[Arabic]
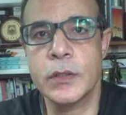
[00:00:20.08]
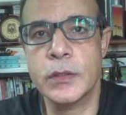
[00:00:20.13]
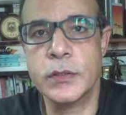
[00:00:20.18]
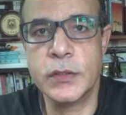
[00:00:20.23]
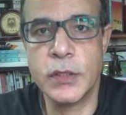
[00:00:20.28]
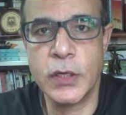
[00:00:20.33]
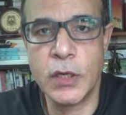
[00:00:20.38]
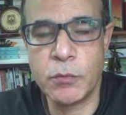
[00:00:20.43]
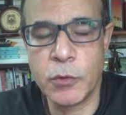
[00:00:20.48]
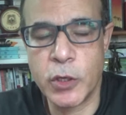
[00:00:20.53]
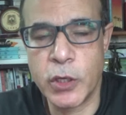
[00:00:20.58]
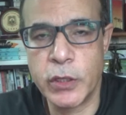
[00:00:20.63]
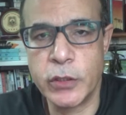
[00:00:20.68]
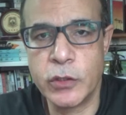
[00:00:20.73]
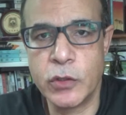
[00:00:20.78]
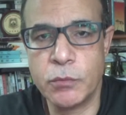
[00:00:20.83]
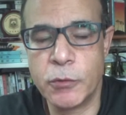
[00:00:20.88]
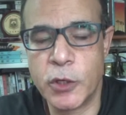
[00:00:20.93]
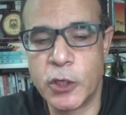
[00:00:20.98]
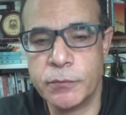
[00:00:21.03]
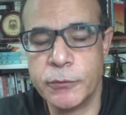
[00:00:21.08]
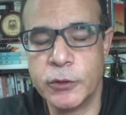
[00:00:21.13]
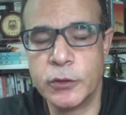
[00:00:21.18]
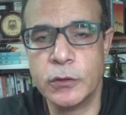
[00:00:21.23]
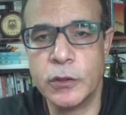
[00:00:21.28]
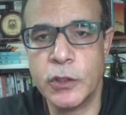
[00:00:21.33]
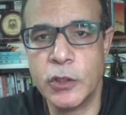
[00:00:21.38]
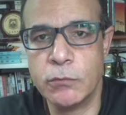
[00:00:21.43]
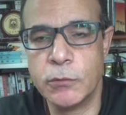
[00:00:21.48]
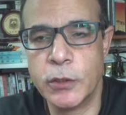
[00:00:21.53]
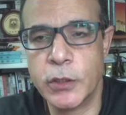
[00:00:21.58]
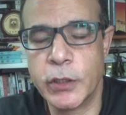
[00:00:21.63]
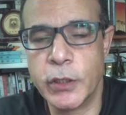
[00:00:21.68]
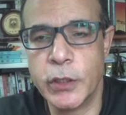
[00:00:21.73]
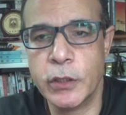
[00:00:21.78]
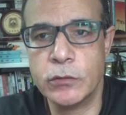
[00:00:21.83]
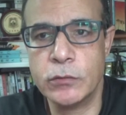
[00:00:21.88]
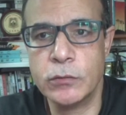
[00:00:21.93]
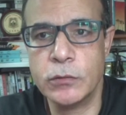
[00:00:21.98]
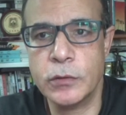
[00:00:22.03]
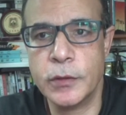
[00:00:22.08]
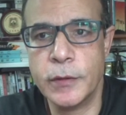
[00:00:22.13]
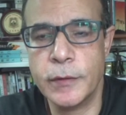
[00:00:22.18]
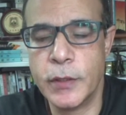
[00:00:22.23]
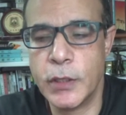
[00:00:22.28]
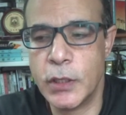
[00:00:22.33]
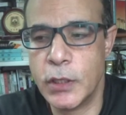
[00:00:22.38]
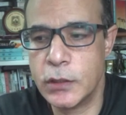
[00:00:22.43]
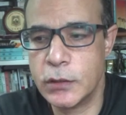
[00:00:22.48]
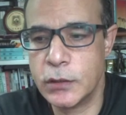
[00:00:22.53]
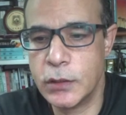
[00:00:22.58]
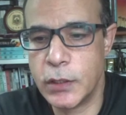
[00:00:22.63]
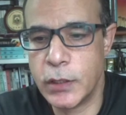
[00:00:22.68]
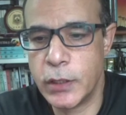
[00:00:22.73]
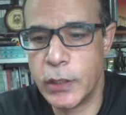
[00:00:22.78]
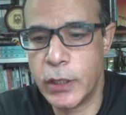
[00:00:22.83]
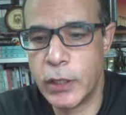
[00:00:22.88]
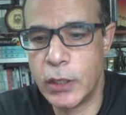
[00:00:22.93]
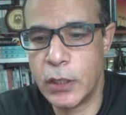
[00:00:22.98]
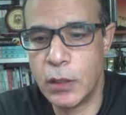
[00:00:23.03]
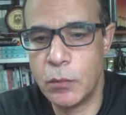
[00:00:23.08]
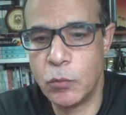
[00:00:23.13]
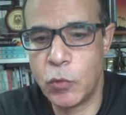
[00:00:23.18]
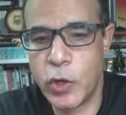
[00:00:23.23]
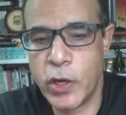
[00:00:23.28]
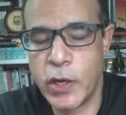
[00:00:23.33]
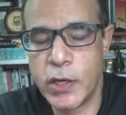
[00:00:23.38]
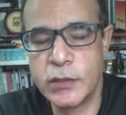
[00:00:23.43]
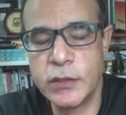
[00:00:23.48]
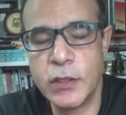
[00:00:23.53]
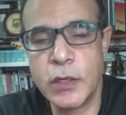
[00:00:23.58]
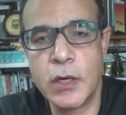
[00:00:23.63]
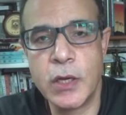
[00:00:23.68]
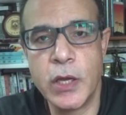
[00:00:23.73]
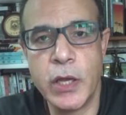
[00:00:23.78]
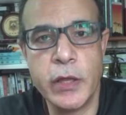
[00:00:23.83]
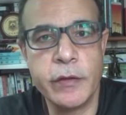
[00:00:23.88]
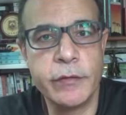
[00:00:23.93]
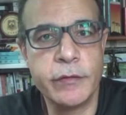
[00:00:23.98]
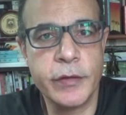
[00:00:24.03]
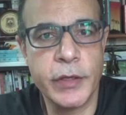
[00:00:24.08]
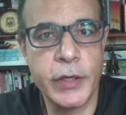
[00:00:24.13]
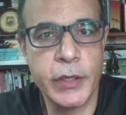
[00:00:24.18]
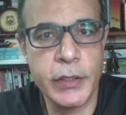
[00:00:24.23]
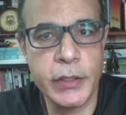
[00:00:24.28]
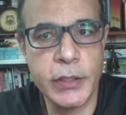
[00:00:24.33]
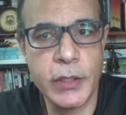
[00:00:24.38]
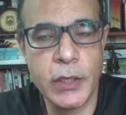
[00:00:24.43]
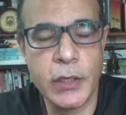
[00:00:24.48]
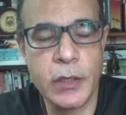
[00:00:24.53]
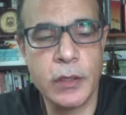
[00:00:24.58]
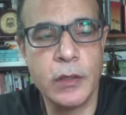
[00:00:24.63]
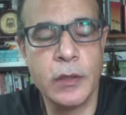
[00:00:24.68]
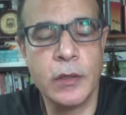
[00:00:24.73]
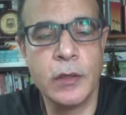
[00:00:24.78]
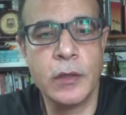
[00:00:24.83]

السلام عليكم ورحمة الله وبركاته النهاردة المحاضرة الثانية